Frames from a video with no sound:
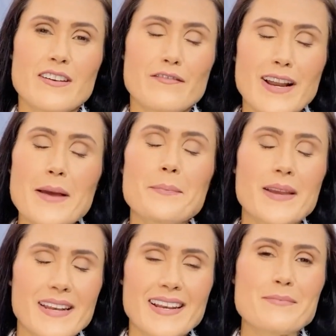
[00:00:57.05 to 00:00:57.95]
Vale a
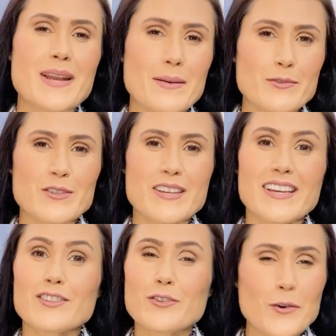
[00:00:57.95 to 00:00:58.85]
pena lembrarmos
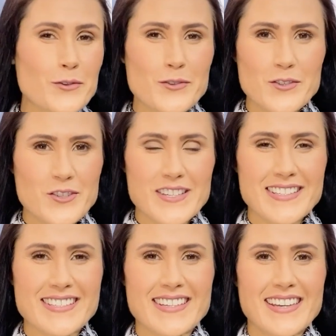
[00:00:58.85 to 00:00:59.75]
todos os
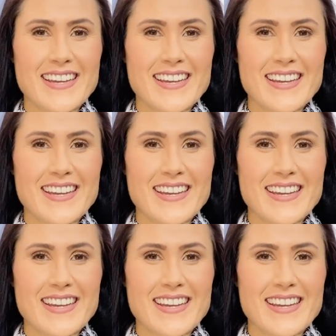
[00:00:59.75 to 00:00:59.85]
dias